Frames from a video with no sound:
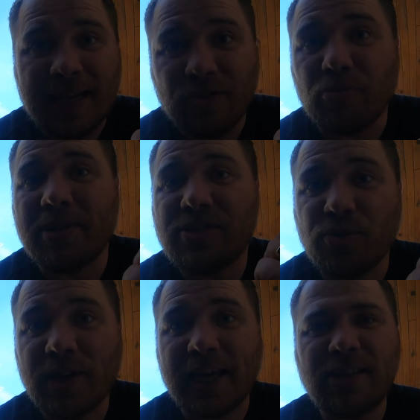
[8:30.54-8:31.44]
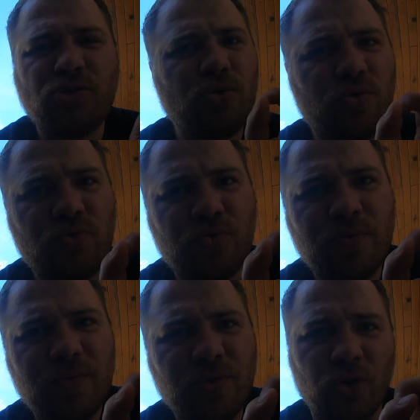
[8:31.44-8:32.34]
l'un de mes secrets, surtout
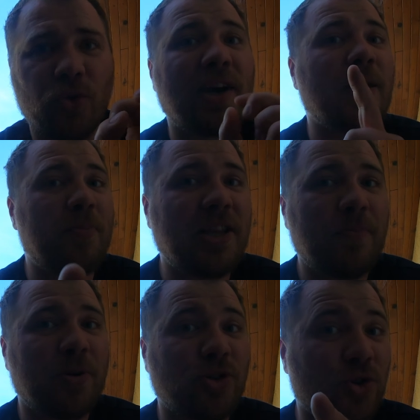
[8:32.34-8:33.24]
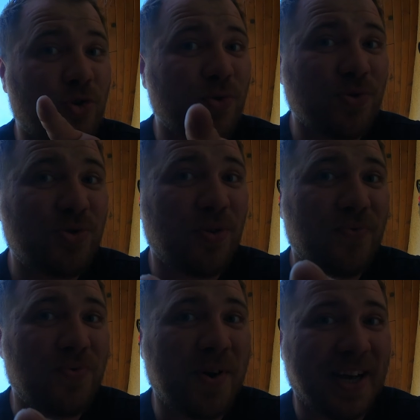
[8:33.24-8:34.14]
ne le répétez pas, je compte sur
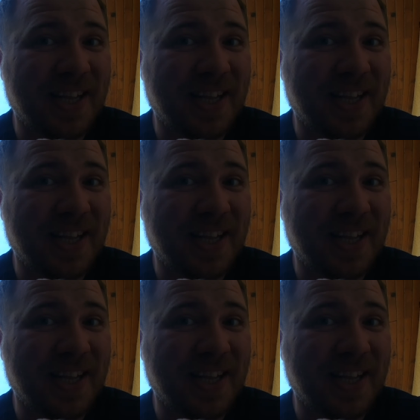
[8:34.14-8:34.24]
vous,